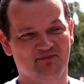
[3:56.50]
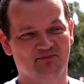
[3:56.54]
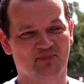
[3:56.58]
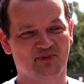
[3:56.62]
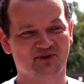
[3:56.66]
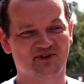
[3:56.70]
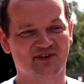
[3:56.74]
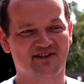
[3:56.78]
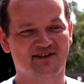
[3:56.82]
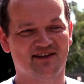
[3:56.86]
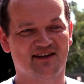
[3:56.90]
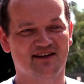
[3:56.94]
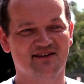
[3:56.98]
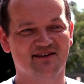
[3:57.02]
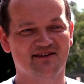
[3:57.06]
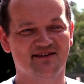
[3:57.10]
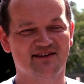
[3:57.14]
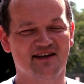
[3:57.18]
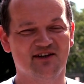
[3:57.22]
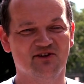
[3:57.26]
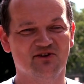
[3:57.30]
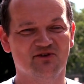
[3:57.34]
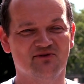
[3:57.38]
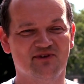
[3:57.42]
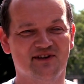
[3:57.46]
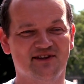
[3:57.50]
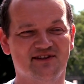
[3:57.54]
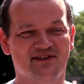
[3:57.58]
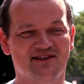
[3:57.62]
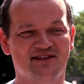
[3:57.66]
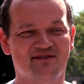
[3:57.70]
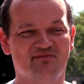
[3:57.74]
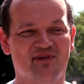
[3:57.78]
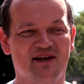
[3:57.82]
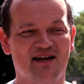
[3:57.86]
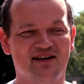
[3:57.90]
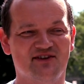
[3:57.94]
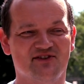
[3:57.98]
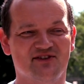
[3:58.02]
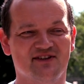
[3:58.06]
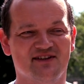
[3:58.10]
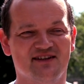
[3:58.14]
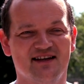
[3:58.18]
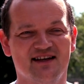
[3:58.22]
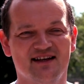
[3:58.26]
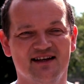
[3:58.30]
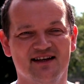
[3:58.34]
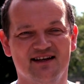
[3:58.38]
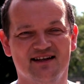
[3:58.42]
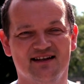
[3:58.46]
podczas kiedy zejdą właśnie z
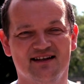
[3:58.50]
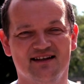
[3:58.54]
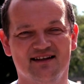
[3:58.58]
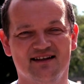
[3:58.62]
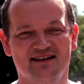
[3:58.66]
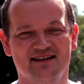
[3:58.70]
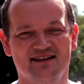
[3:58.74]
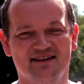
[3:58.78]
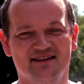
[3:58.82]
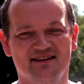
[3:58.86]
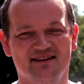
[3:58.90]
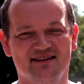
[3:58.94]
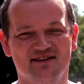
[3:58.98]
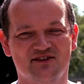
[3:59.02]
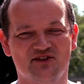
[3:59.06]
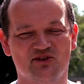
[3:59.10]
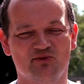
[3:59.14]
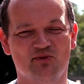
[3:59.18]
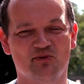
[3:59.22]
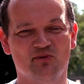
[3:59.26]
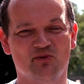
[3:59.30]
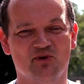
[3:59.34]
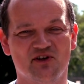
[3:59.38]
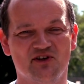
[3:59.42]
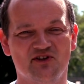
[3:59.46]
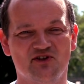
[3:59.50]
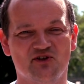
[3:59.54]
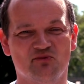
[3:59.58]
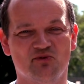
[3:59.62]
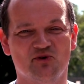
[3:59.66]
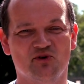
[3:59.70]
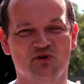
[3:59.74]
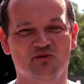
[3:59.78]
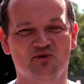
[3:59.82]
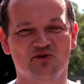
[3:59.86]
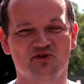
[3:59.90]
plaży, e, żeby mogli sobie